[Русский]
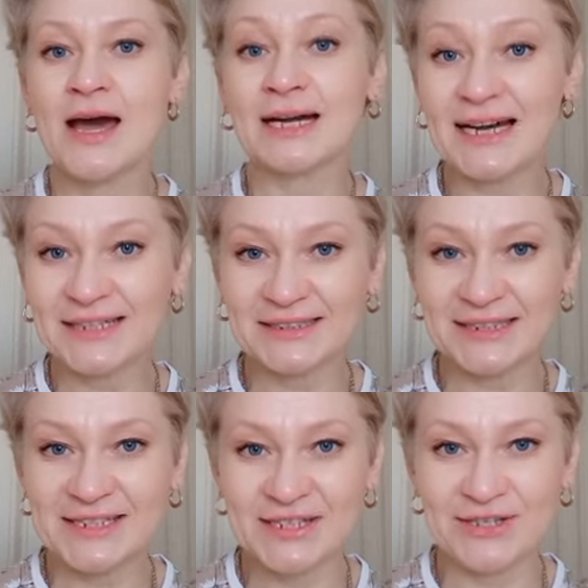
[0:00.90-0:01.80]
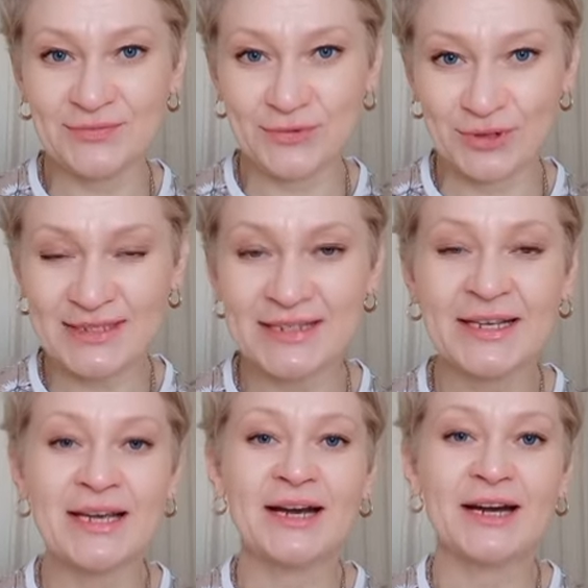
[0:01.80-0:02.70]
как отрастить волос,
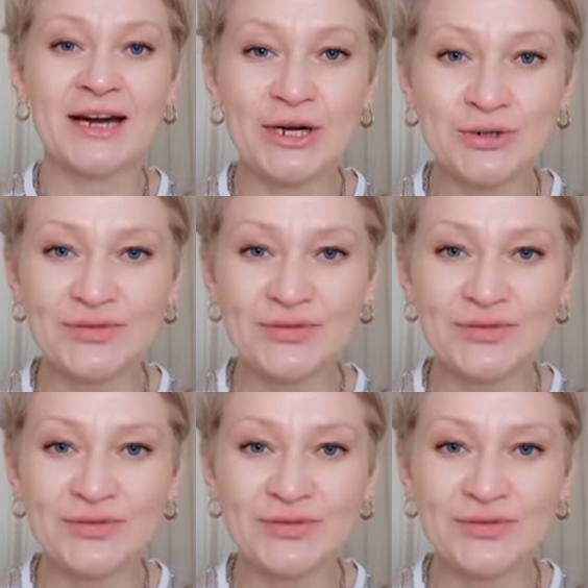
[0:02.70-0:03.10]
как